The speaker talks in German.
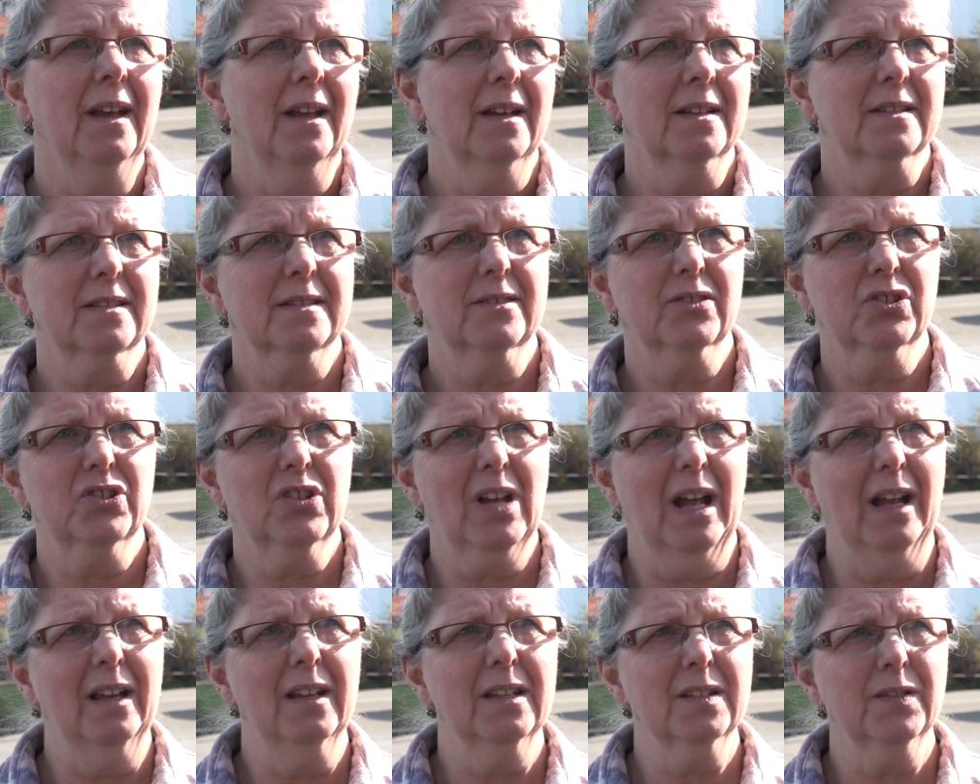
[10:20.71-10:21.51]
Es ist
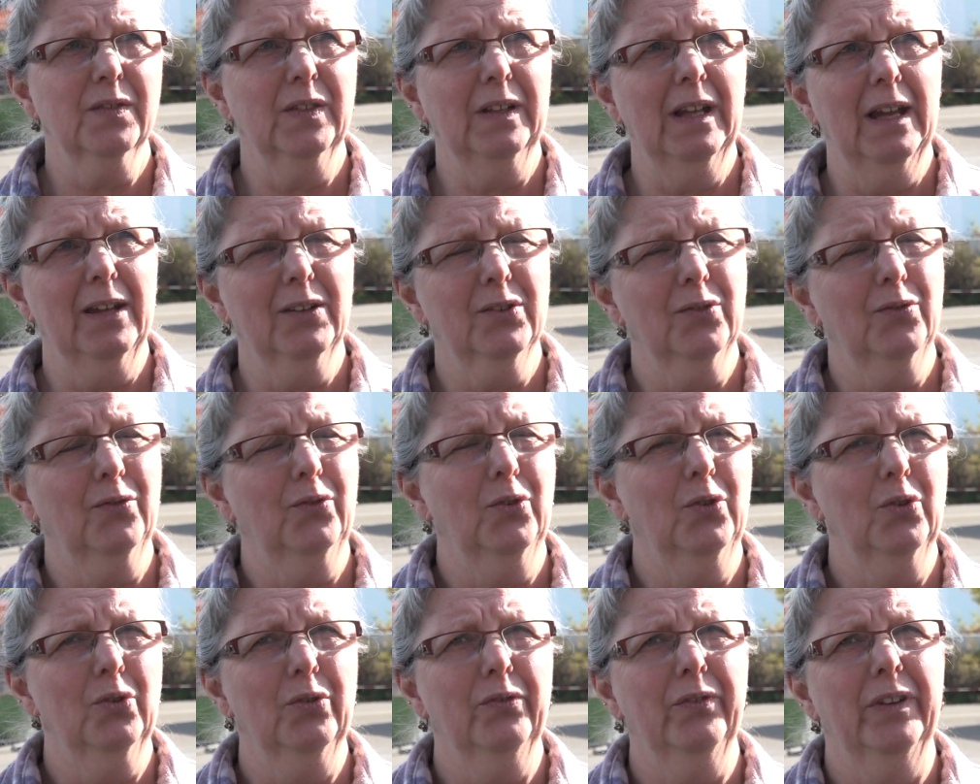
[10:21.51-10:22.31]
alles vielleicht
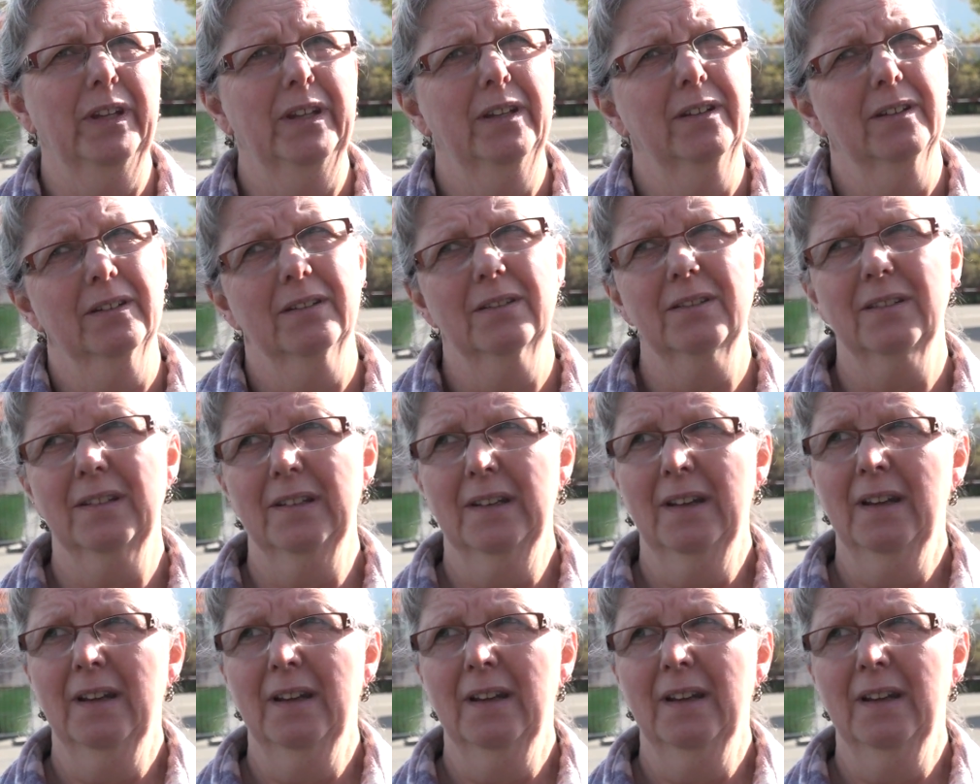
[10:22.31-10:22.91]
dafür und wieder.